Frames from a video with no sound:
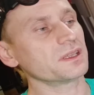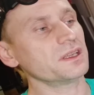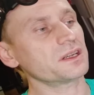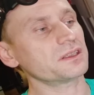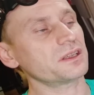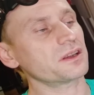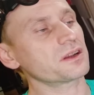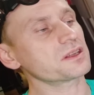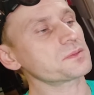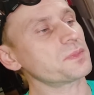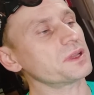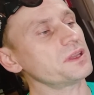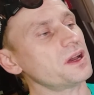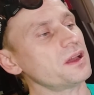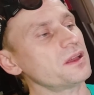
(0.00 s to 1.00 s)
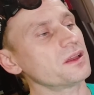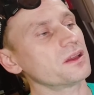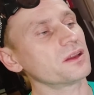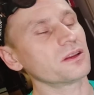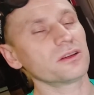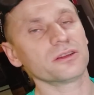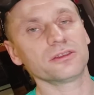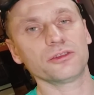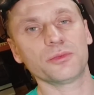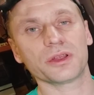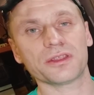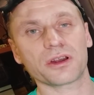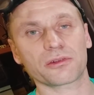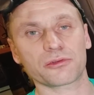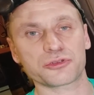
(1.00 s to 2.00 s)
Некоторые господа
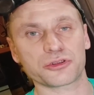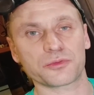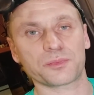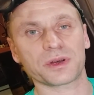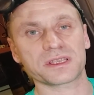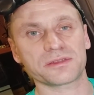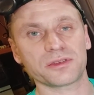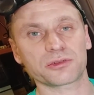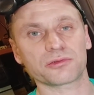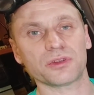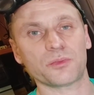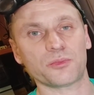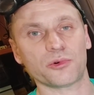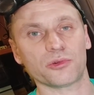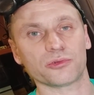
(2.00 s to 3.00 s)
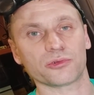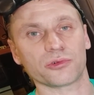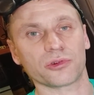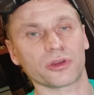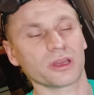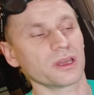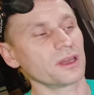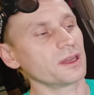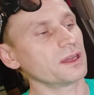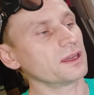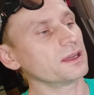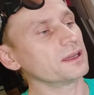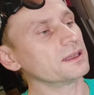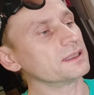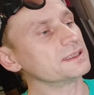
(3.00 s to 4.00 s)
любят накручивать подсветку на полную.
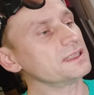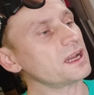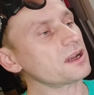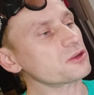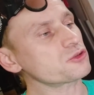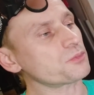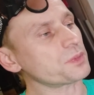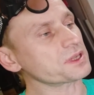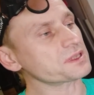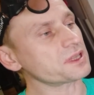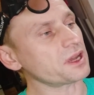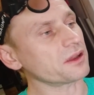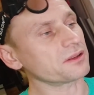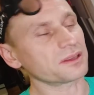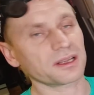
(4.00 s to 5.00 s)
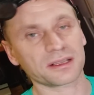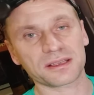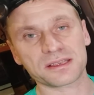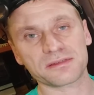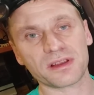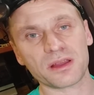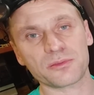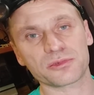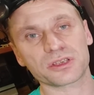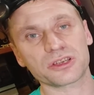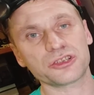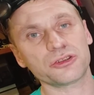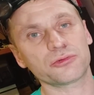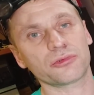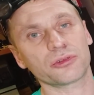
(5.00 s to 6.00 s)
Я хочу поставить так называемую
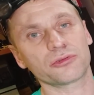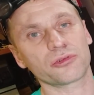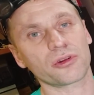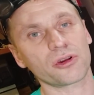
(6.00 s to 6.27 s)
защиту от